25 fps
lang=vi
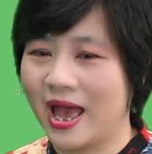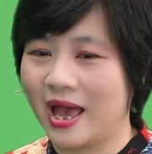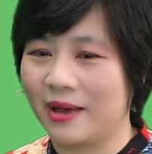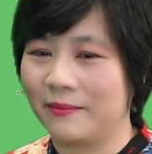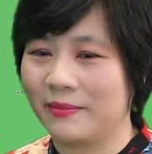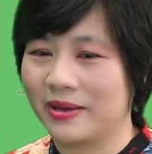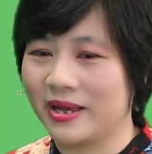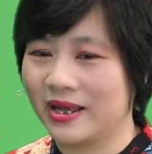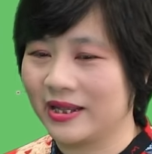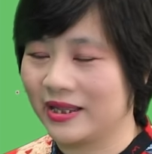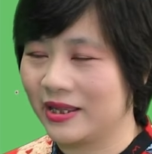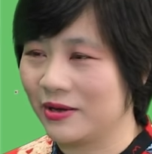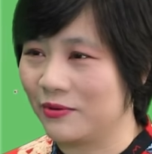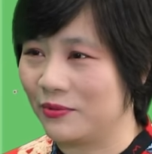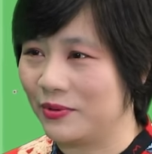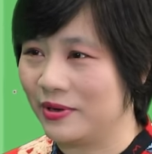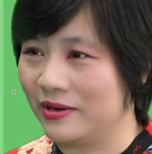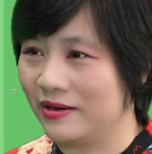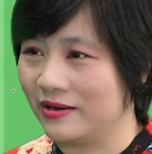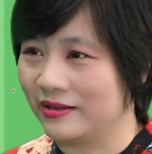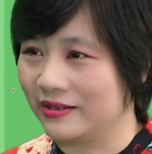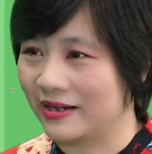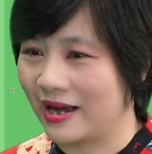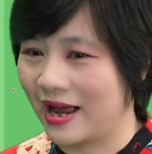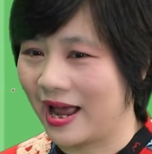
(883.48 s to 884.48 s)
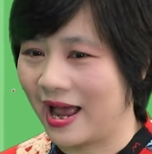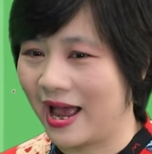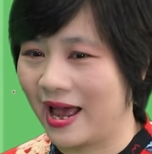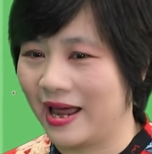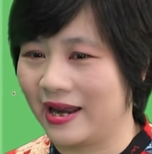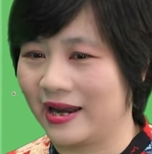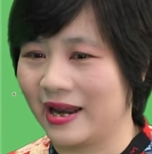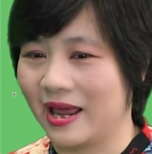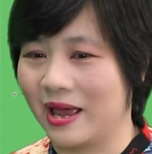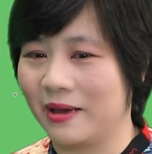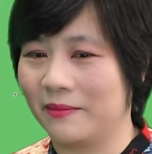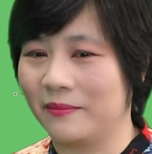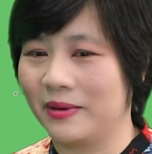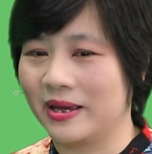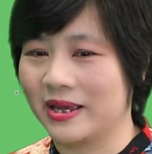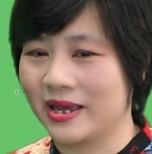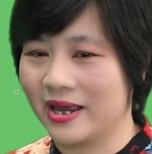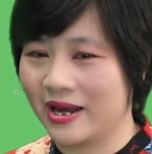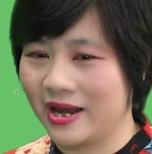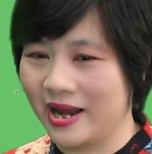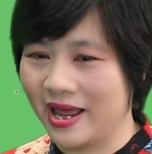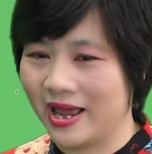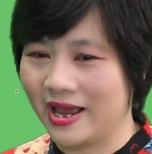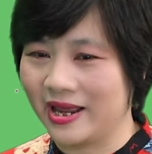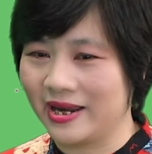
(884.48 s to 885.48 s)
bệnh nhân tiểu đường chẳng hạn bệnh
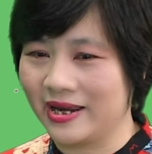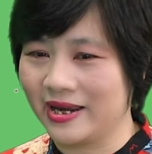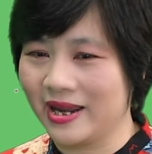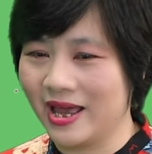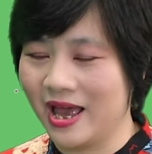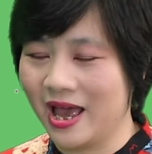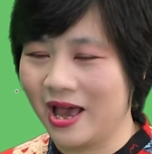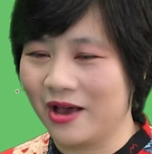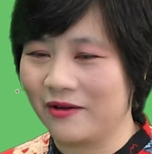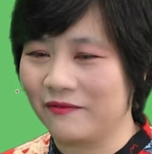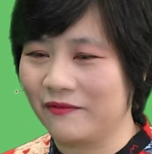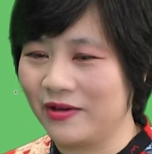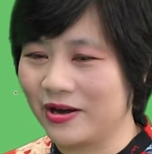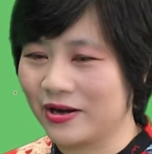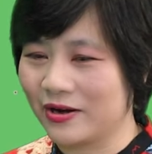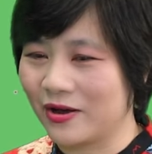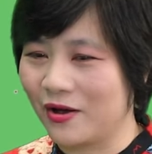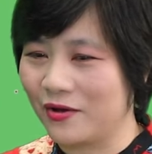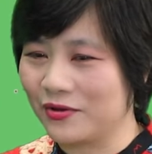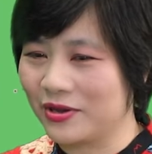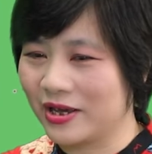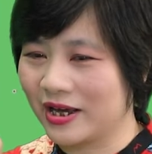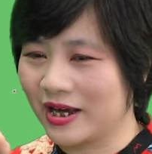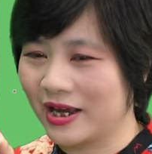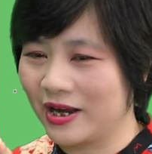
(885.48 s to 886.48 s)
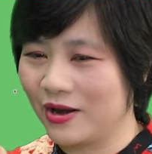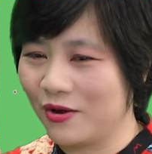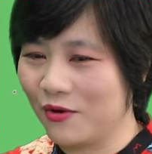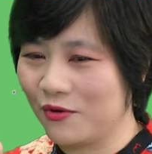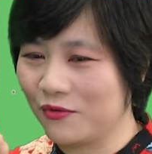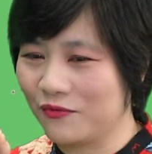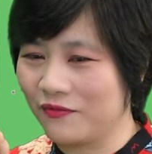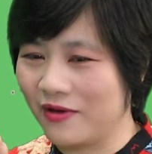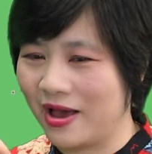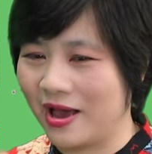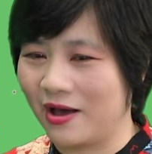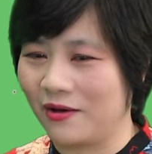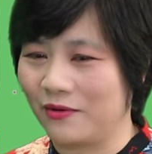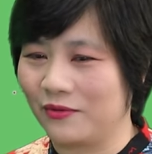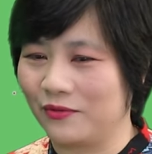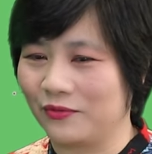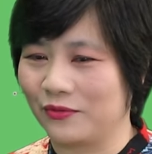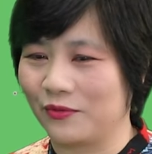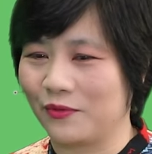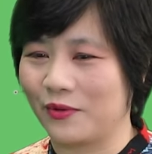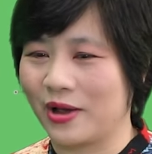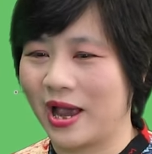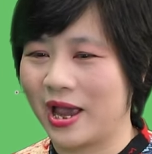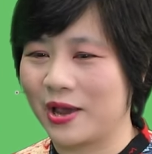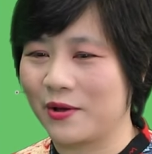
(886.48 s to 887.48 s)
nhân đến vẫn có những cái nốt vào
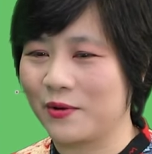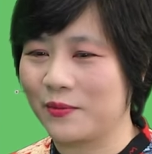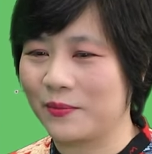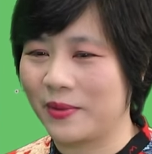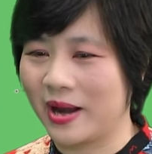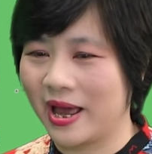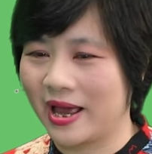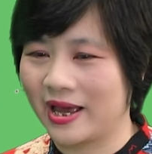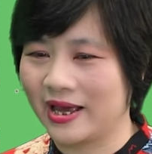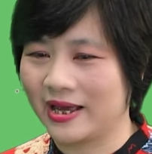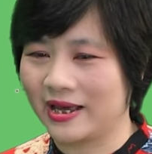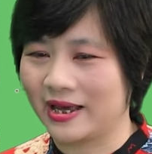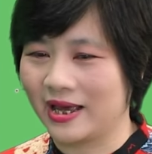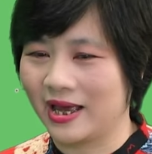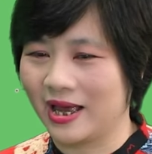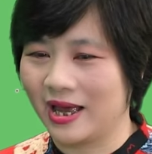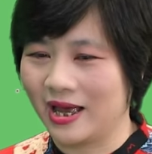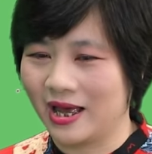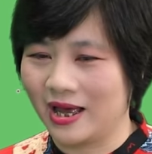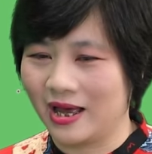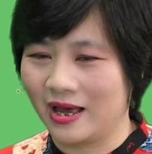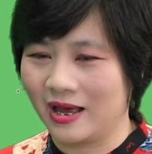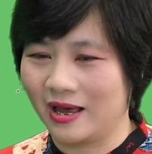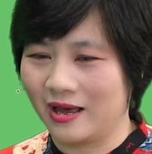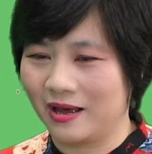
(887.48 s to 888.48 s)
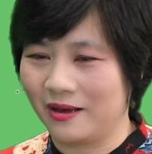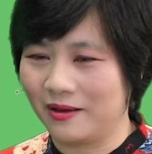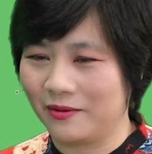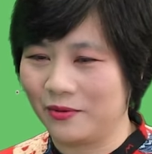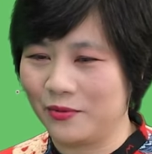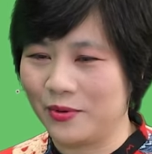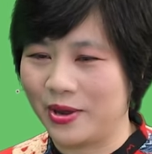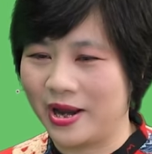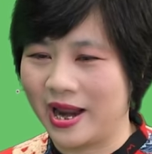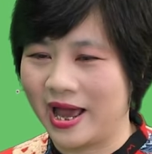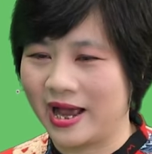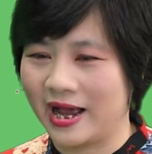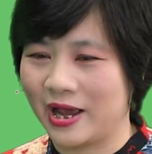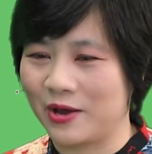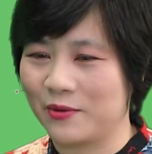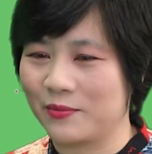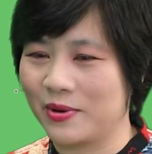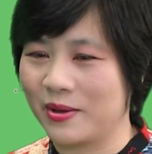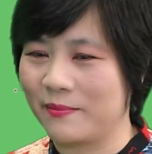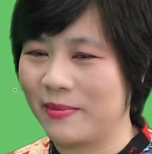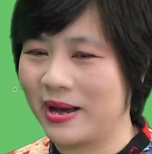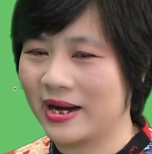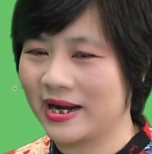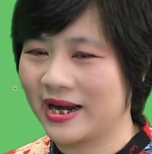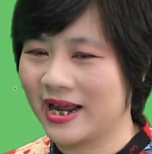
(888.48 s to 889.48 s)
ngày hôm nay huyền ạ ngày hôm
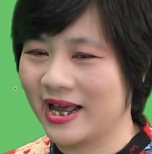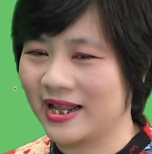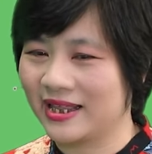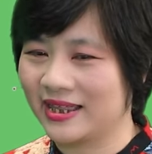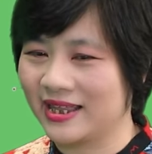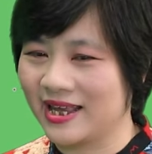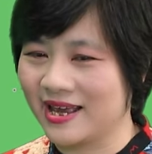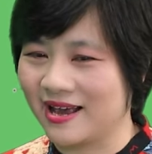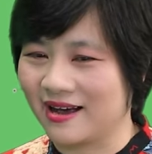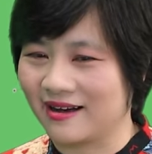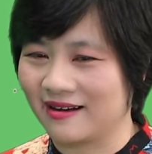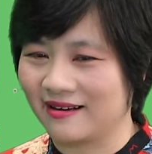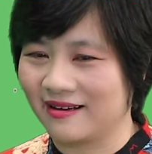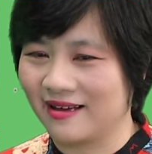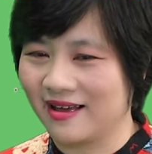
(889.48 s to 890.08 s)
nay bác đi ăn tiệc